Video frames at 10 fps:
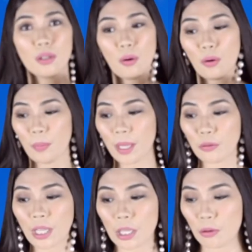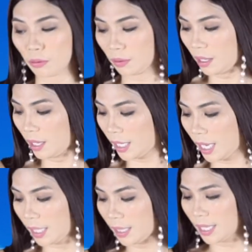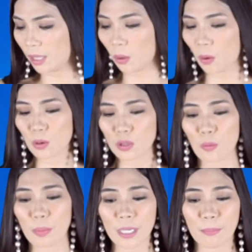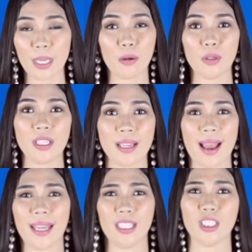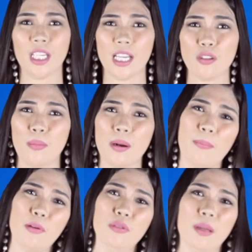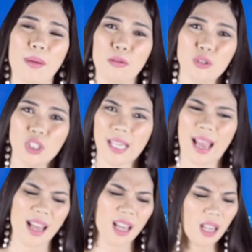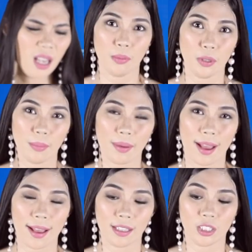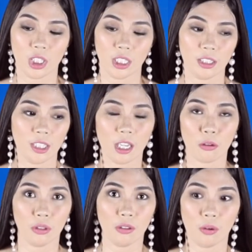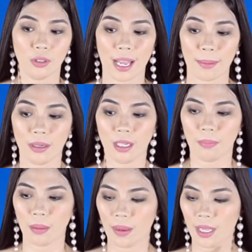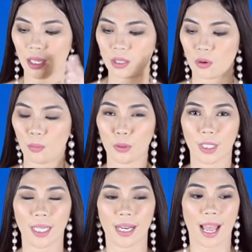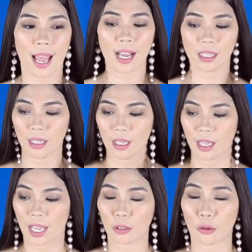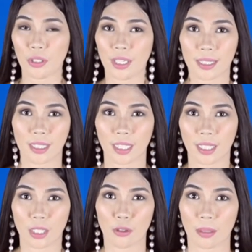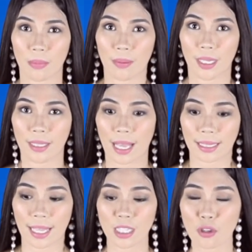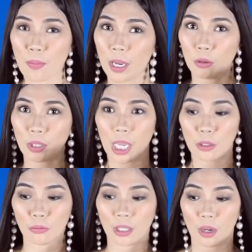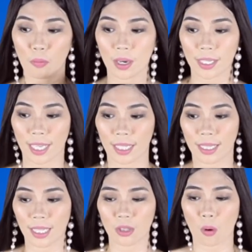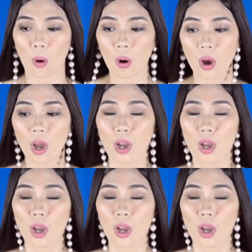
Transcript: So, meron tayong cake dito. So, pinag-bake ko na si Irish kaya sobrang pagod na pagod siya. Alam mo naman, nag-chill-chill ako doon habang nagbe-bake. So, buti na lang. Ito, niready niya na yung i-bake natin. So, meron tayong dalawang cake dito.